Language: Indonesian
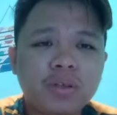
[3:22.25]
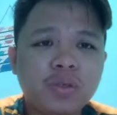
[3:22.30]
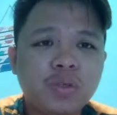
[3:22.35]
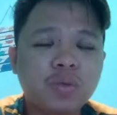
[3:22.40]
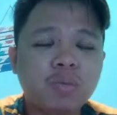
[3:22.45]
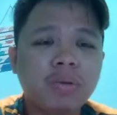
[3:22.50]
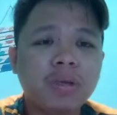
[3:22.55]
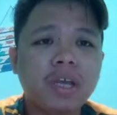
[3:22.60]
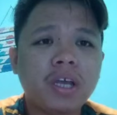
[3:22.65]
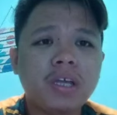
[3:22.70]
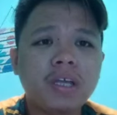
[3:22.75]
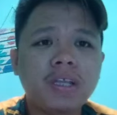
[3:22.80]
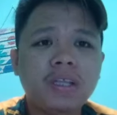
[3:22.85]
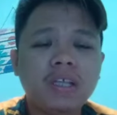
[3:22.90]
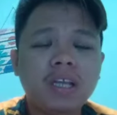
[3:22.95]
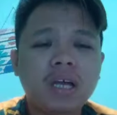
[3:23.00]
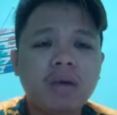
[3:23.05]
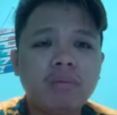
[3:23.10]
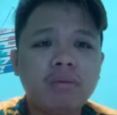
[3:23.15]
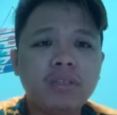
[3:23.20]
supaya
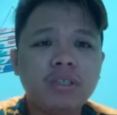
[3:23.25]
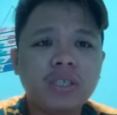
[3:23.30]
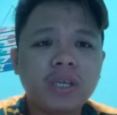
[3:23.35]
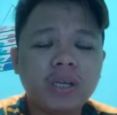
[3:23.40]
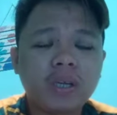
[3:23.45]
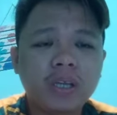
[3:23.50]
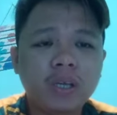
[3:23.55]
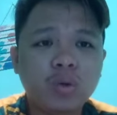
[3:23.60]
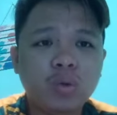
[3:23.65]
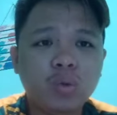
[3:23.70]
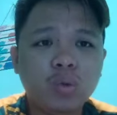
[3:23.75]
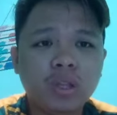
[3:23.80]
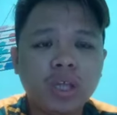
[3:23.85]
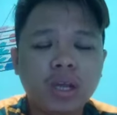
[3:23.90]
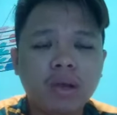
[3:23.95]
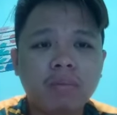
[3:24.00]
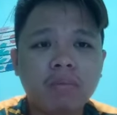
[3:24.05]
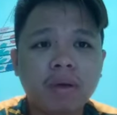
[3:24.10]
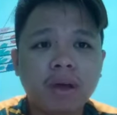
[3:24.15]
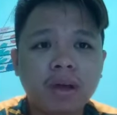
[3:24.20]
ini tidak menjadi
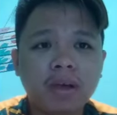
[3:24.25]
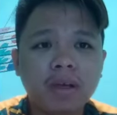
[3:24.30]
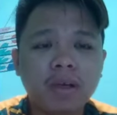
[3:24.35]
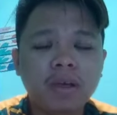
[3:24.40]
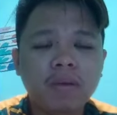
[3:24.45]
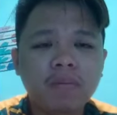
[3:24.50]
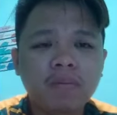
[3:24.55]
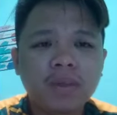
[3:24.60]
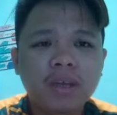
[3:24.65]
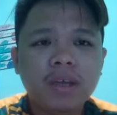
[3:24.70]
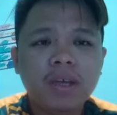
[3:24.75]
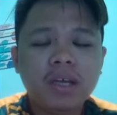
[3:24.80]
ikutan bagi